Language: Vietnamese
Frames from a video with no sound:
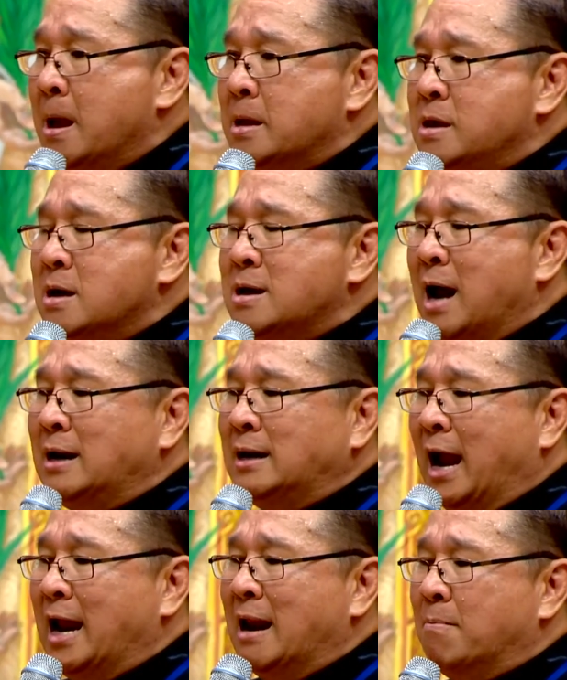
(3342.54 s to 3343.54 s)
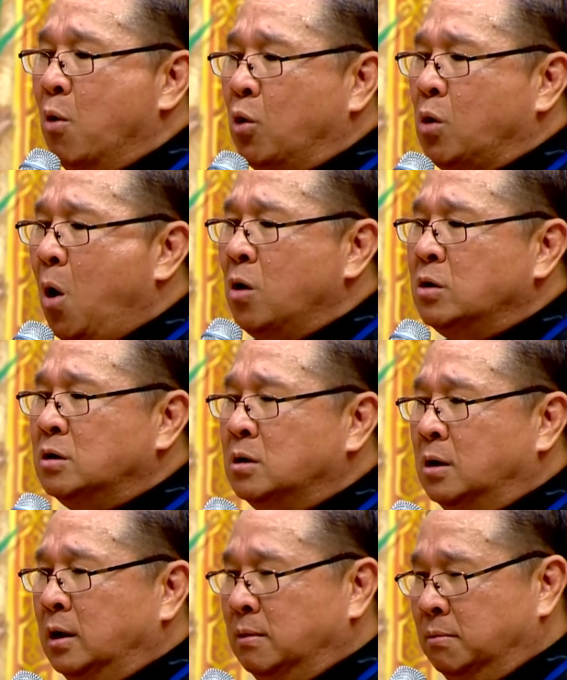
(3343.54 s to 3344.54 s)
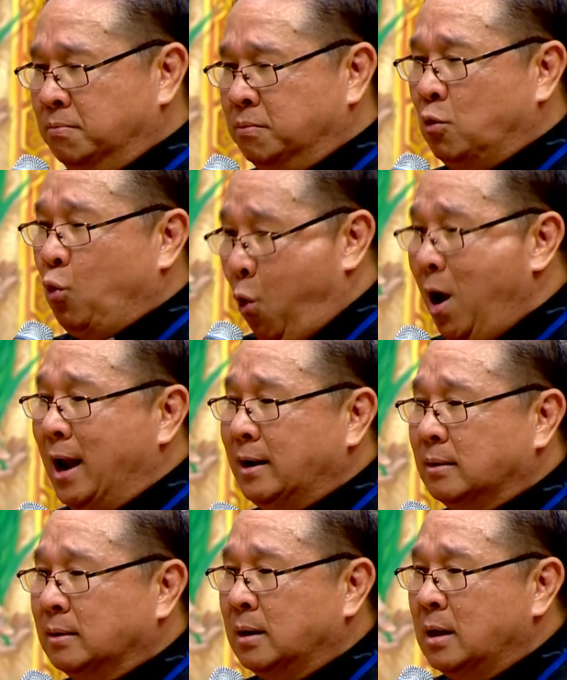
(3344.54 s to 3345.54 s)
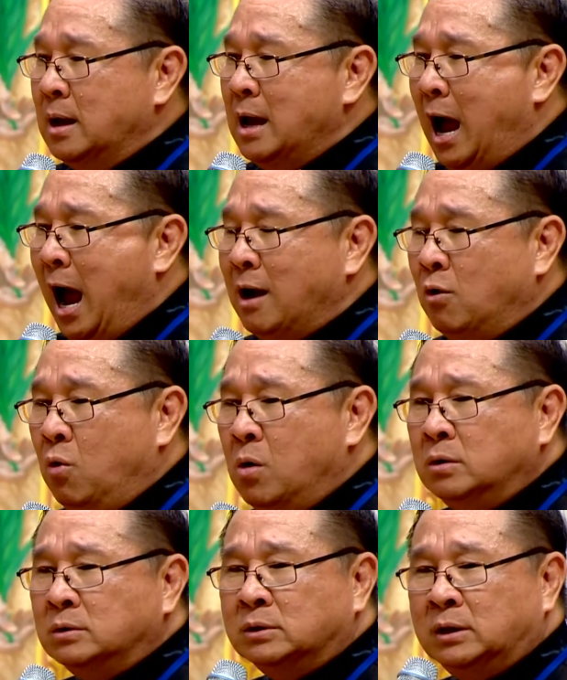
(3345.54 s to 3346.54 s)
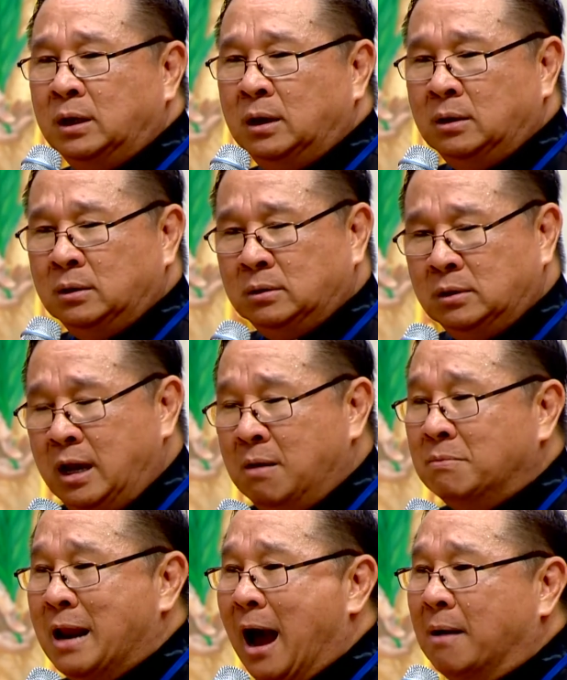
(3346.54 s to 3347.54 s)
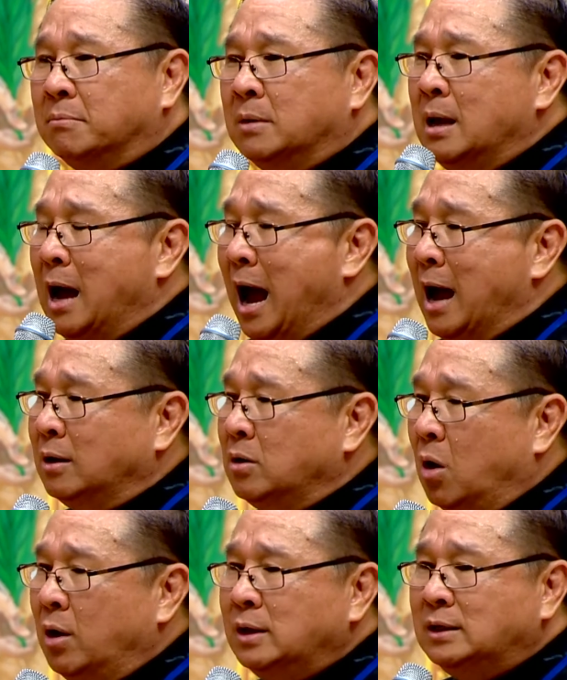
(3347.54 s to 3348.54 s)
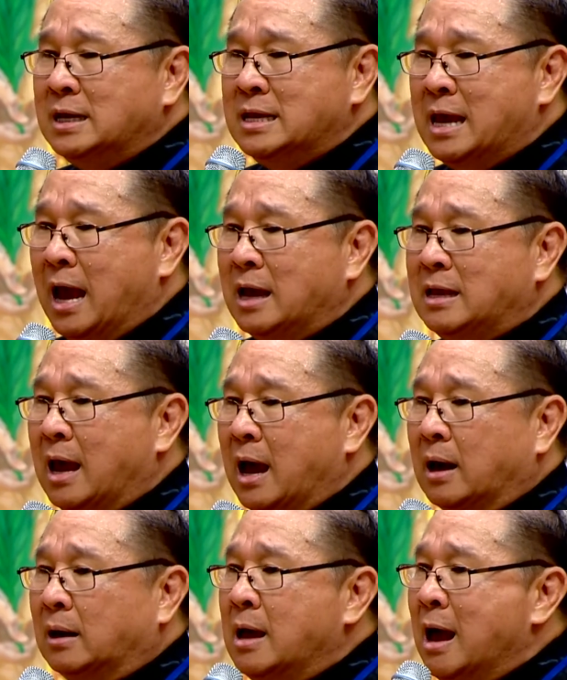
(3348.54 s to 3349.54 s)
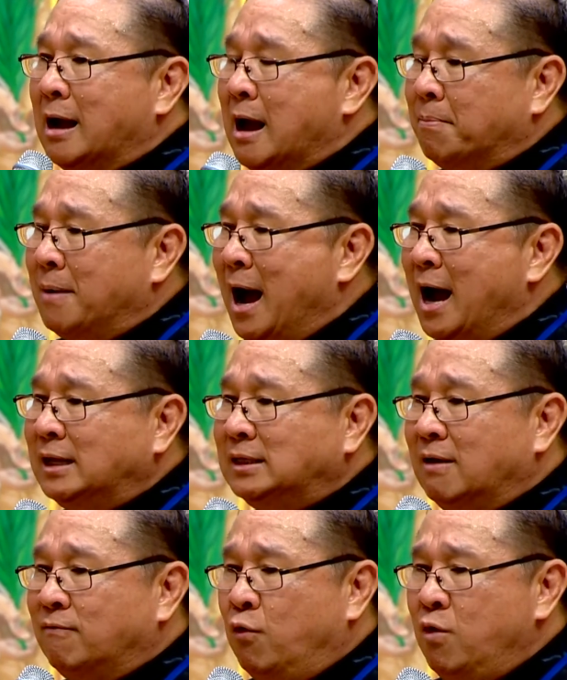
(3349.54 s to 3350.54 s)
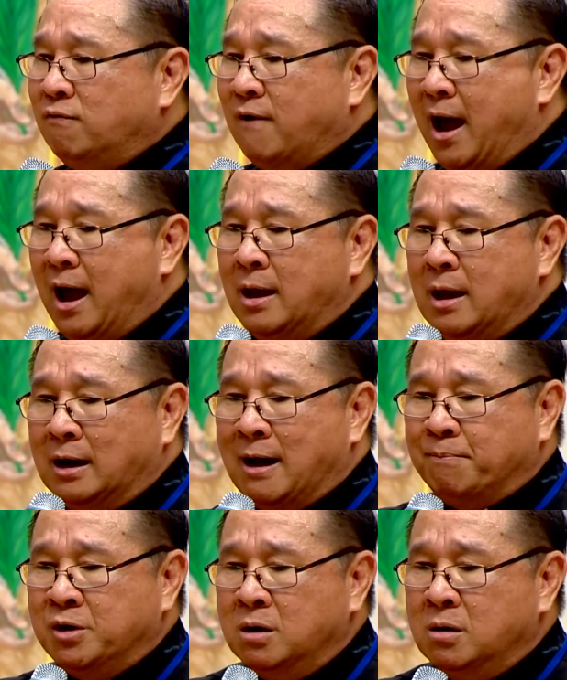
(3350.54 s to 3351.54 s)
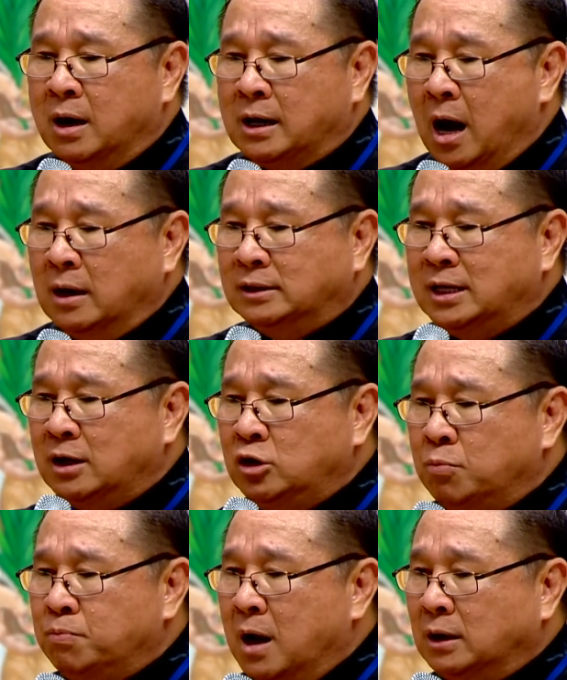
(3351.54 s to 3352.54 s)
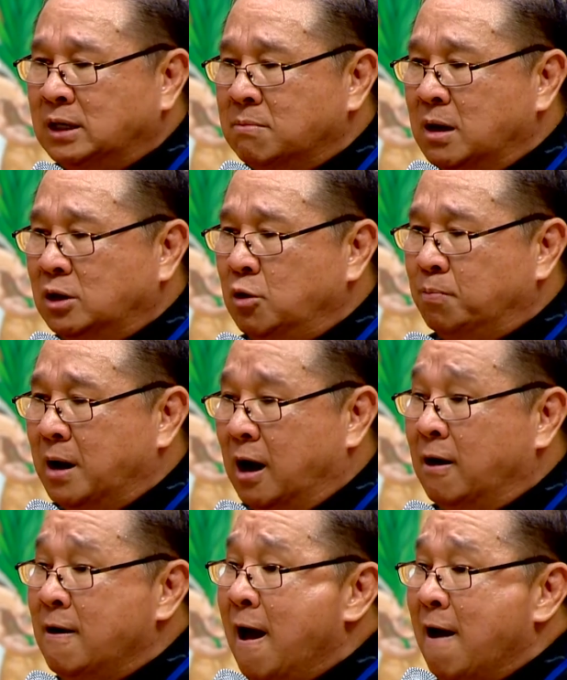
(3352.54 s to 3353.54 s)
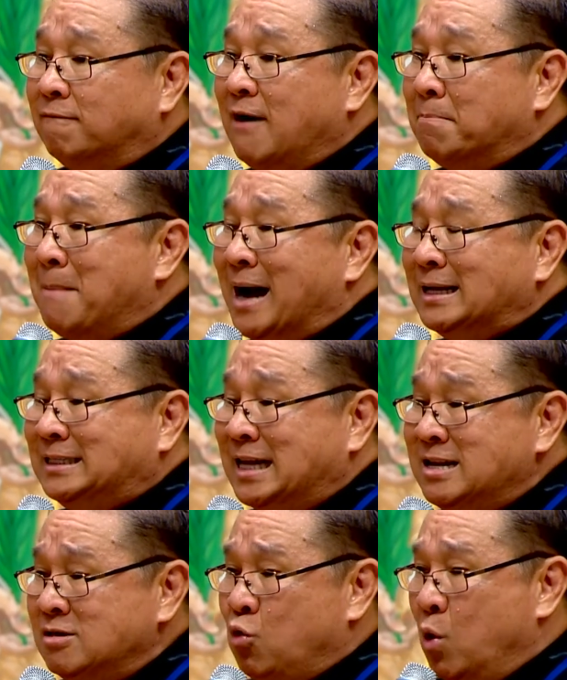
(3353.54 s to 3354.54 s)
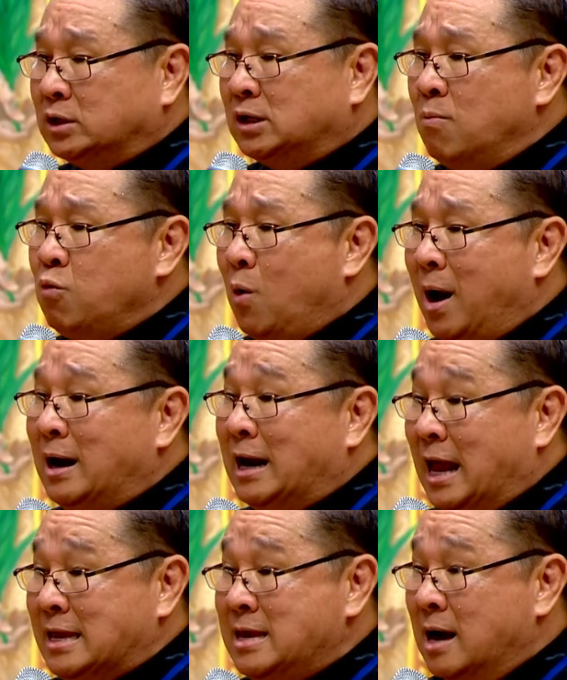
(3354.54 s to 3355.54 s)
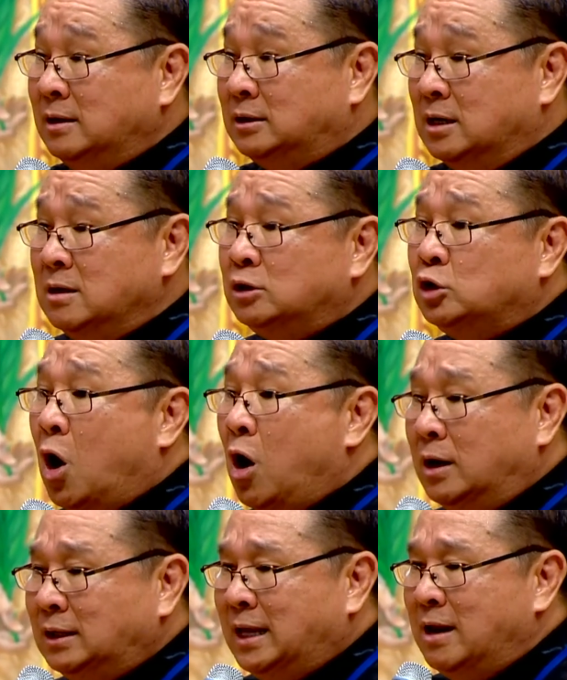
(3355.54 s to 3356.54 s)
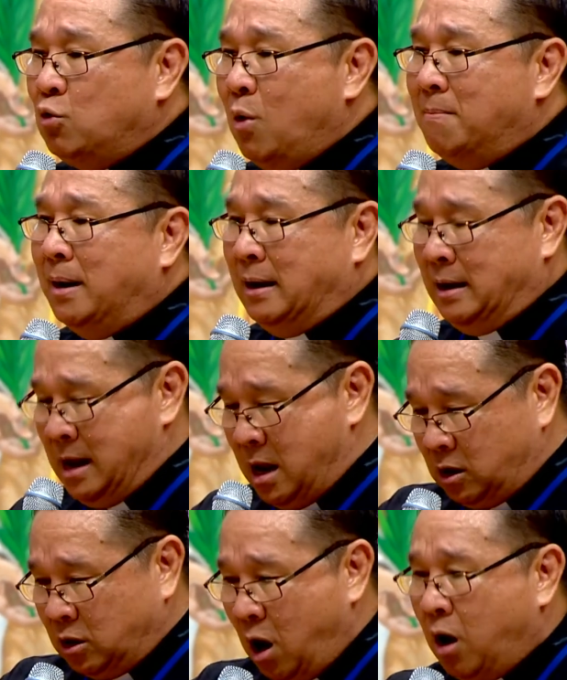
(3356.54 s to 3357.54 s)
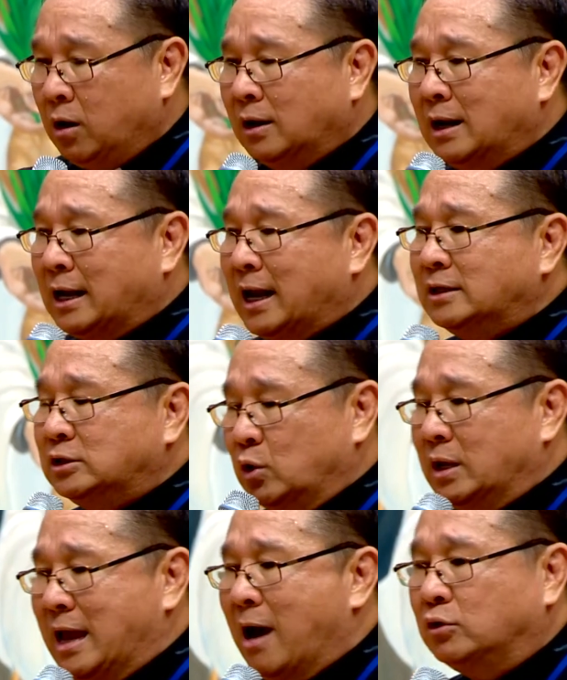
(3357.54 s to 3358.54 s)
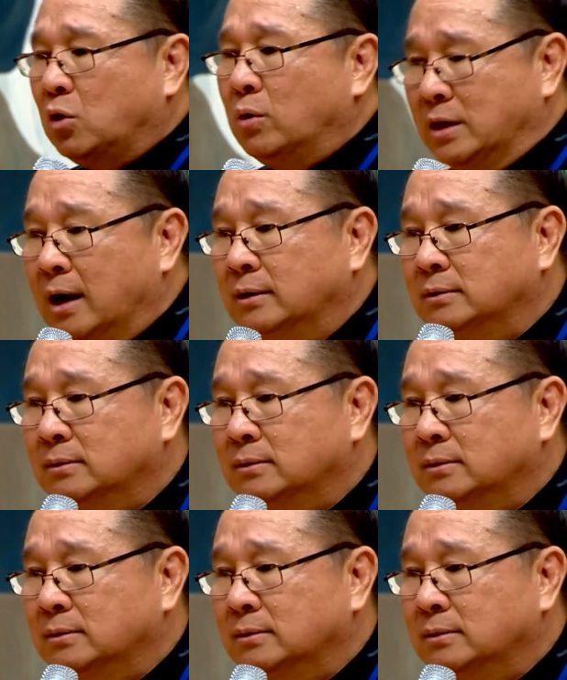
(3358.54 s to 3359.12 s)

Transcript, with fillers: Nhưng anh hãy là một con người của anh. ăn uống thì điềm đạm, ăn nói thì nhẹ nhàng, gặp ai thì vui vẻ, gặp những người cần thiết giúp đỡ thì mình giúp đỡ. Và bằng chính cuộc sống của anh là nhân chứng cho đức tin của mình. Đó là cách truyền giáo tốt nhất.